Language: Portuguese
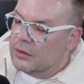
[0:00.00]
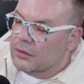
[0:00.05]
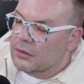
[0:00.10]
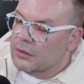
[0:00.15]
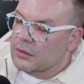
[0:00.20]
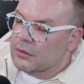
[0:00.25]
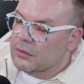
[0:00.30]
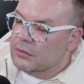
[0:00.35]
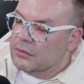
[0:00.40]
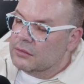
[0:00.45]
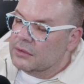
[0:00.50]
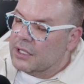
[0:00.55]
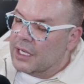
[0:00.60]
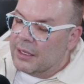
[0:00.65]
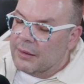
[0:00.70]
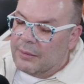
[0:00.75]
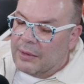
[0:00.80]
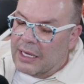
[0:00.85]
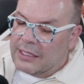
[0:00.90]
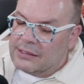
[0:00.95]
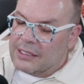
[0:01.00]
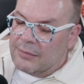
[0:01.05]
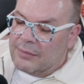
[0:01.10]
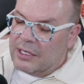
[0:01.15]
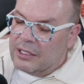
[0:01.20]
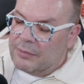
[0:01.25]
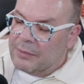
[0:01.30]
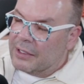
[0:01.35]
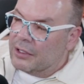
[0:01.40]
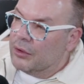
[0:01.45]
não tem um
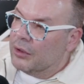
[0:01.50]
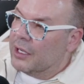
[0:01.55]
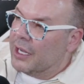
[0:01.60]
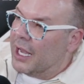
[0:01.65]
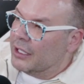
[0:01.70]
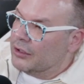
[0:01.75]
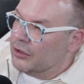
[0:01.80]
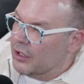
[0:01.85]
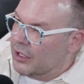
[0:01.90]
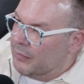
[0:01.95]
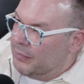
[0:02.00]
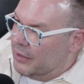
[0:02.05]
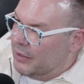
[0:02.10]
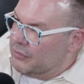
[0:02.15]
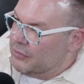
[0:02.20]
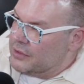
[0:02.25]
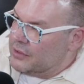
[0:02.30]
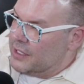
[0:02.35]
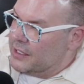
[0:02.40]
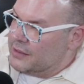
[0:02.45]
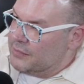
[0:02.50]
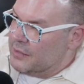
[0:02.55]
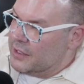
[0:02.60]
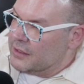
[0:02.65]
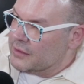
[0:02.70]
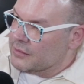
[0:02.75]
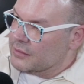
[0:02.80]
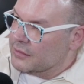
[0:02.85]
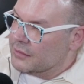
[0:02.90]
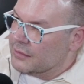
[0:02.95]
casamento para tocar, toca para vocês
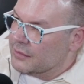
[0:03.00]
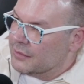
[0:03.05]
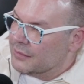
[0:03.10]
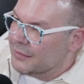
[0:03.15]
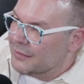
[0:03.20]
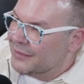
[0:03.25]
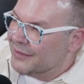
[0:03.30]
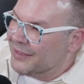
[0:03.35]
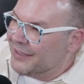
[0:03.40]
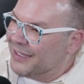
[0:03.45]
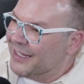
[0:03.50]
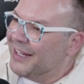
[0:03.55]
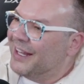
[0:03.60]
mesmo. Isso mesmo.